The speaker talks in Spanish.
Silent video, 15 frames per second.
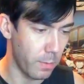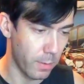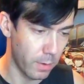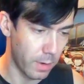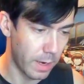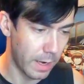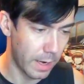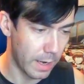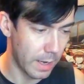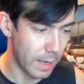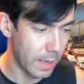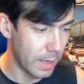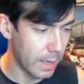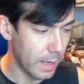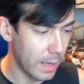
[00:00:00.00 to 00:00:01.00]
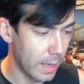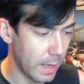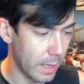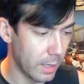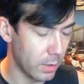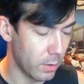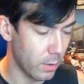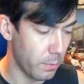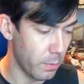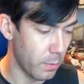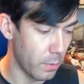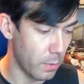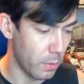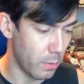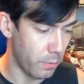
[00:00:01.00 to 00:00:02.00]
porque esto,
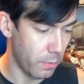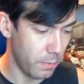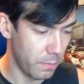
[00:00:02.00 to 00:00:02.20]
pues...